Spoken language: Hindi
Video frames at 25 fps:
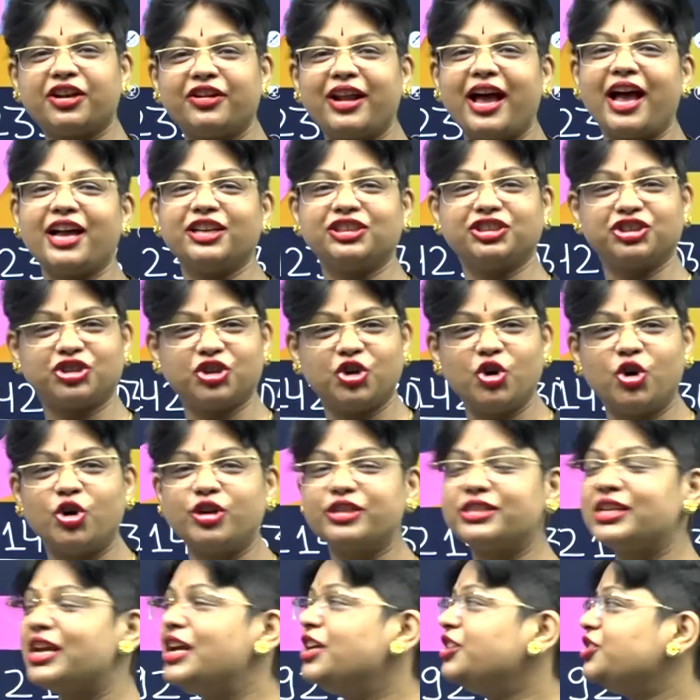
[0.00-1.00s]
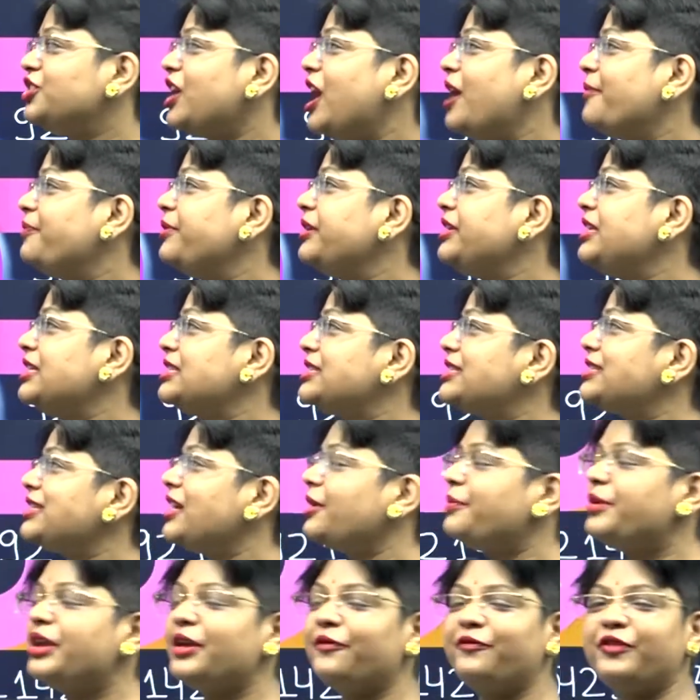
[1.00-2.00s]
crash course जहां पर ये
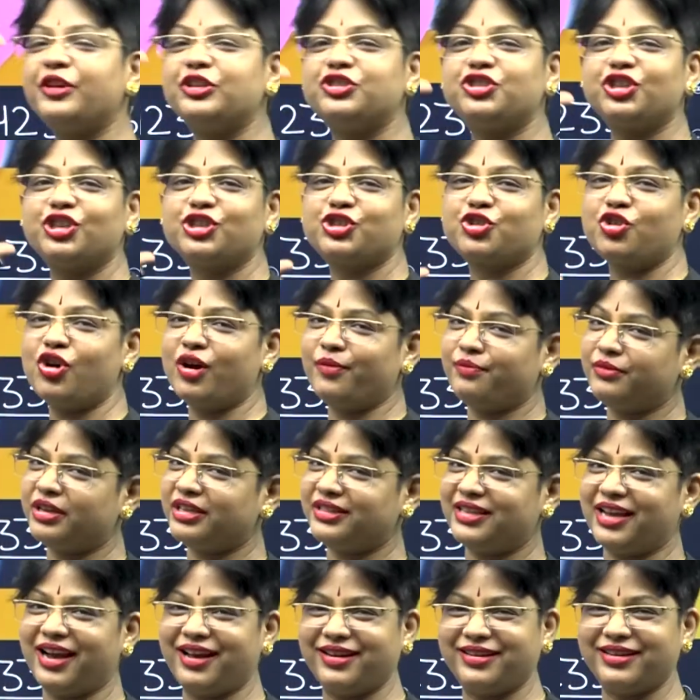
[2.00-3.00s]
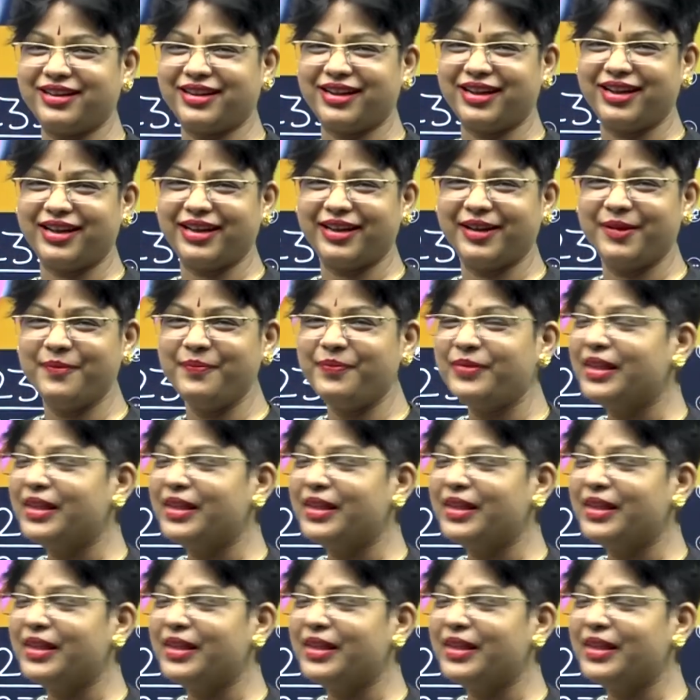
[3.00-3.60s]
सभी features को हमने ध्यान रखा है